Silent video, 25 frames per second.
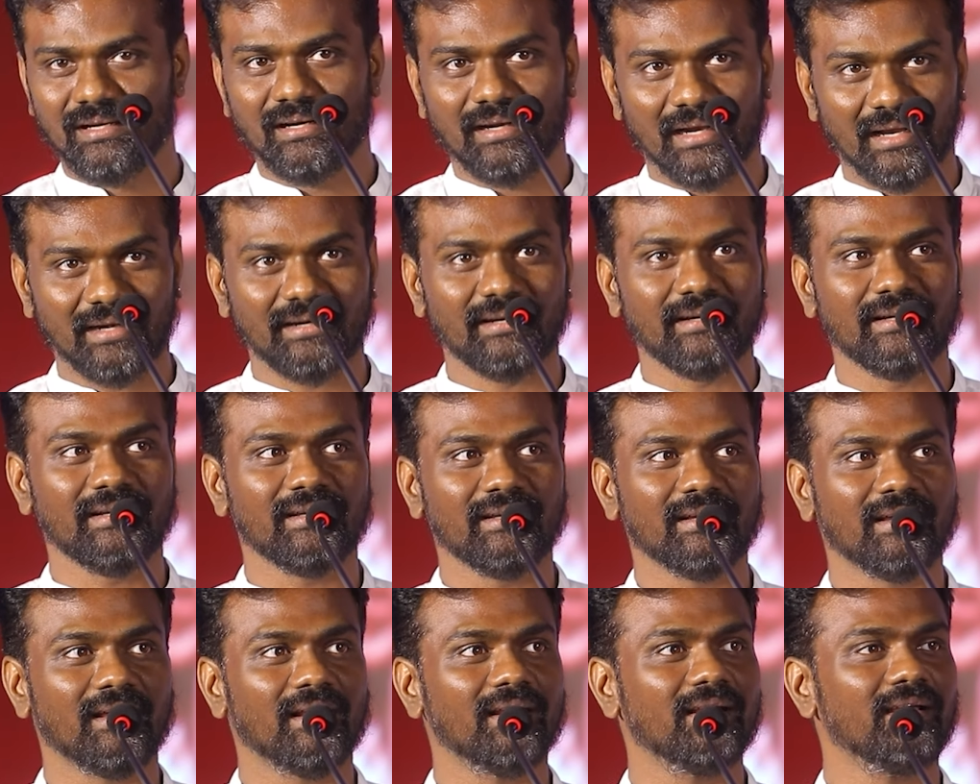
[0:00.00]
நன்றி
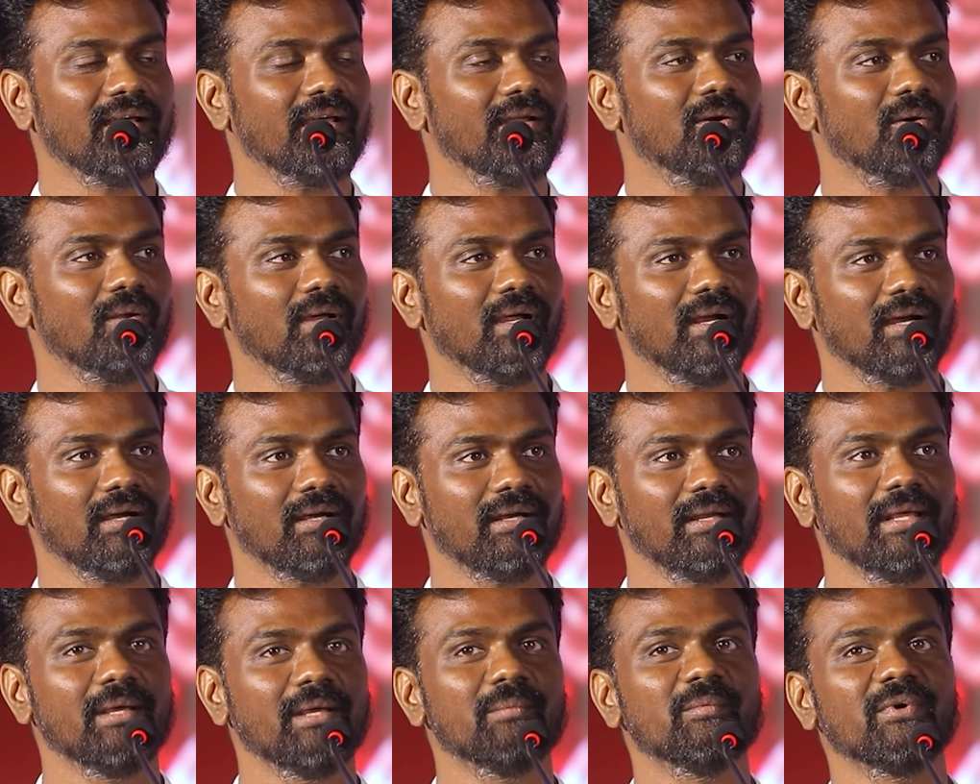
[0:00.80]
அதுக்கு என்னோட
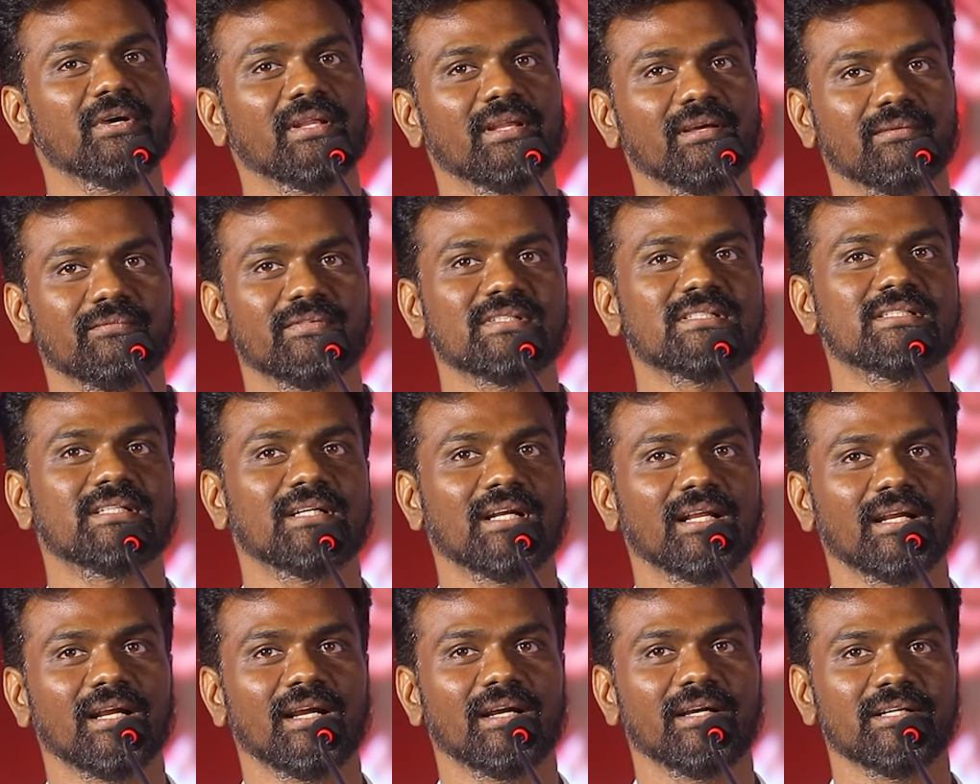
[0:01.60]
டீமுக்கு தான் ஃபஸ்ட்டு
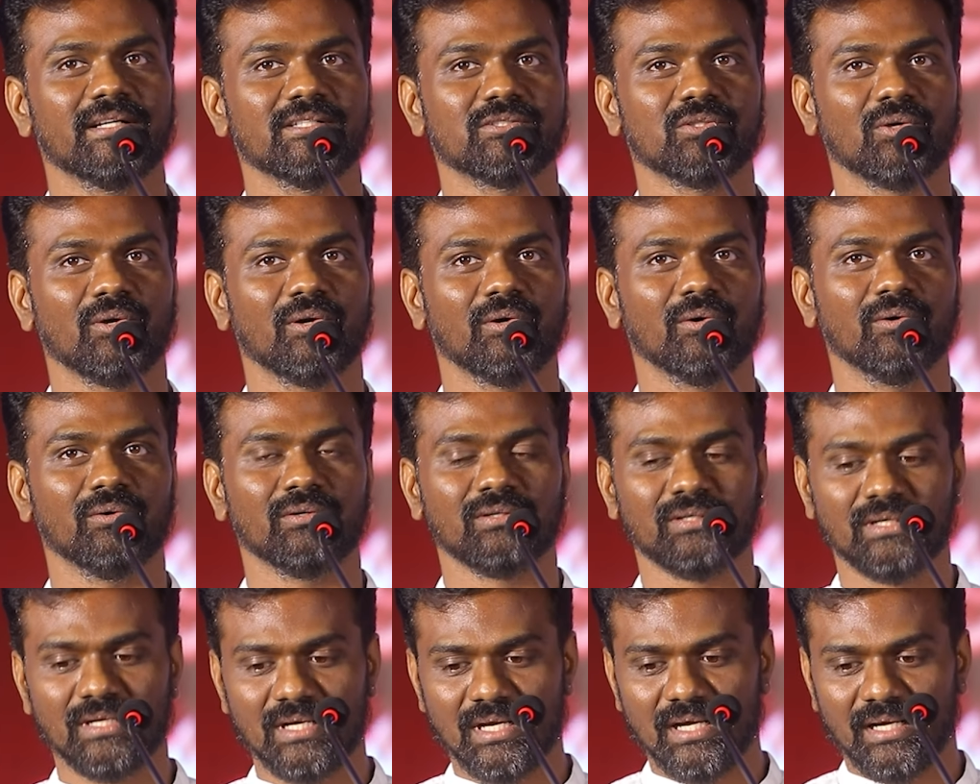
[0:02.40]
நான் நன்றி சொல்லணும்
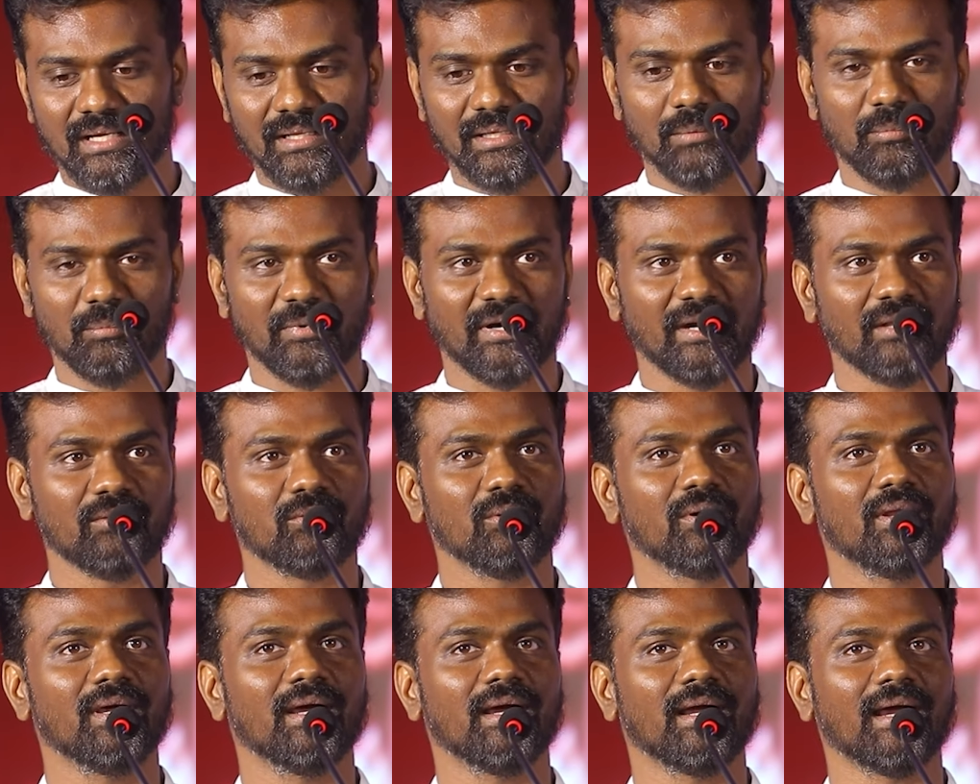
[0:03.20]
இந்த
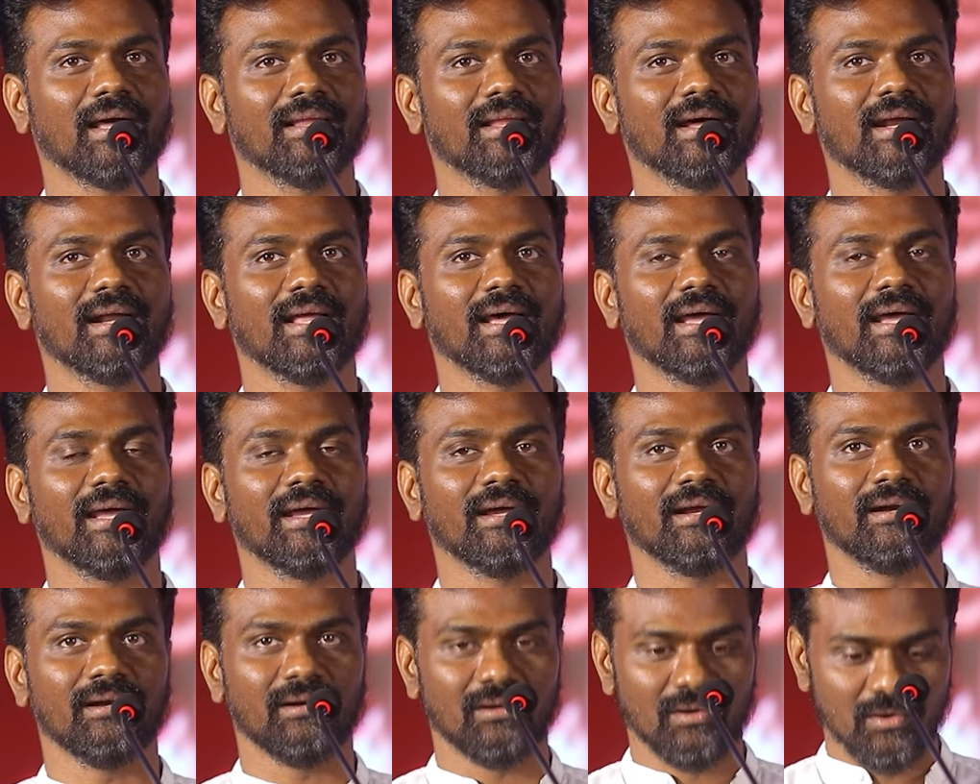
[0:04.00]
படத்தோட
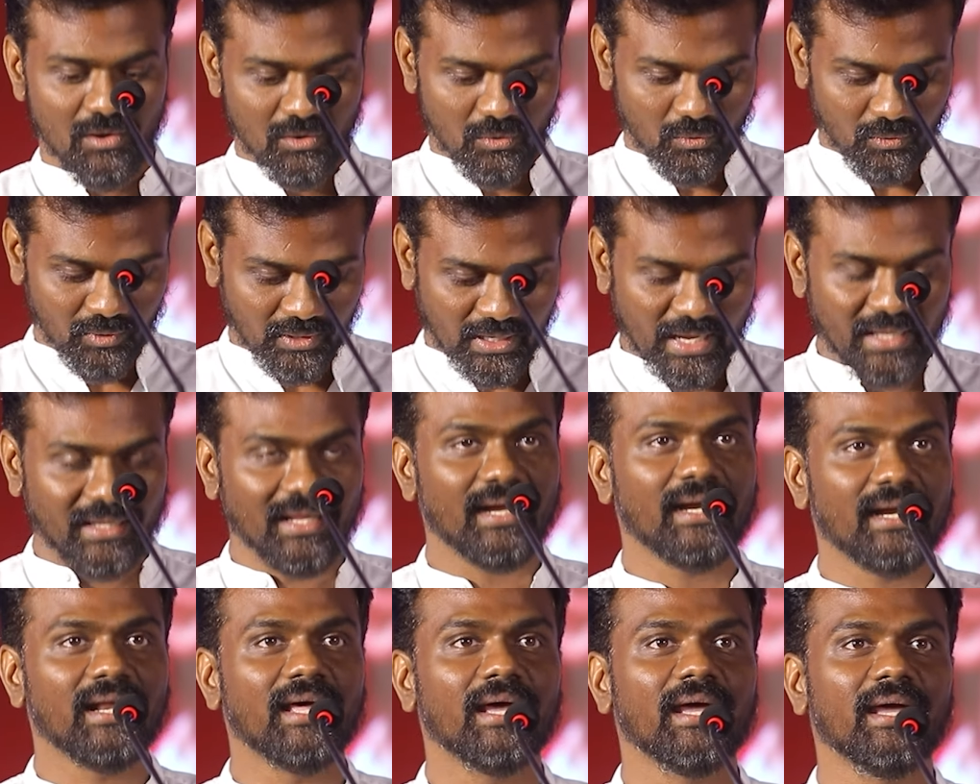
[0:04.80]
கதாநாயகன் ஒரு
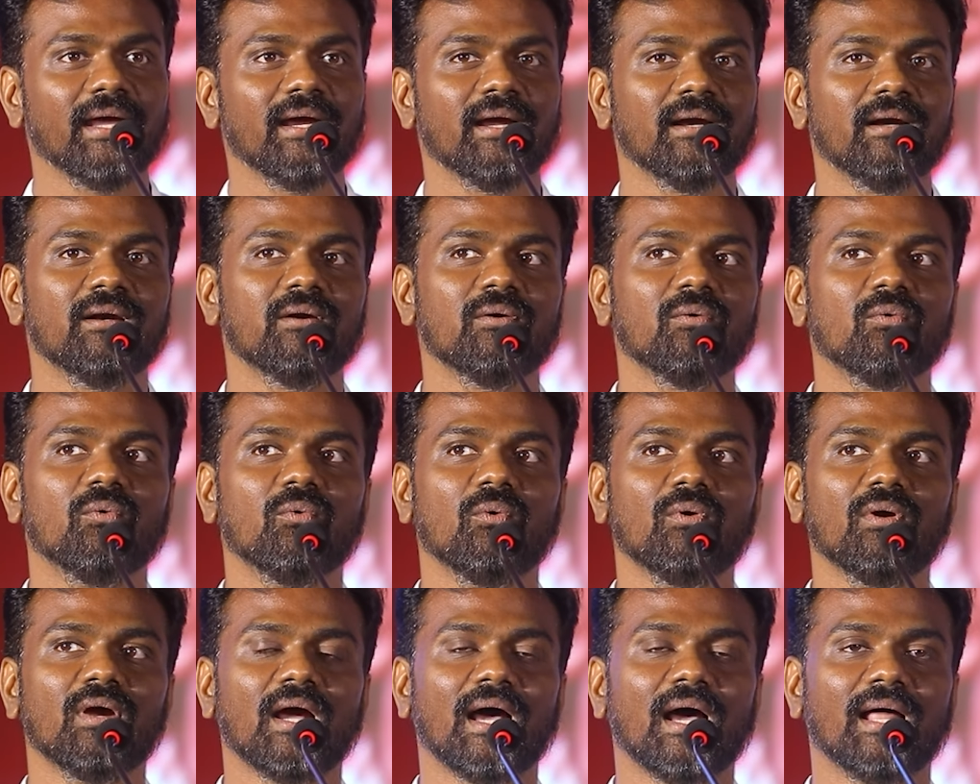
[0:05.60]
கதாநாயகன்
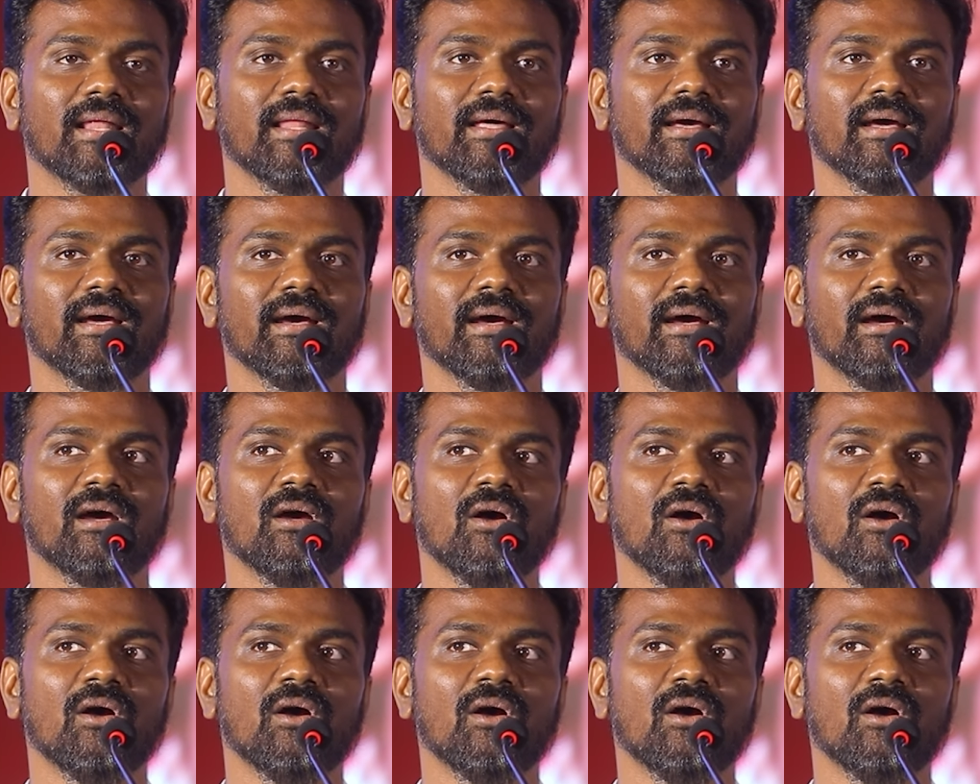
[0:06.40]
ஒரு கதையை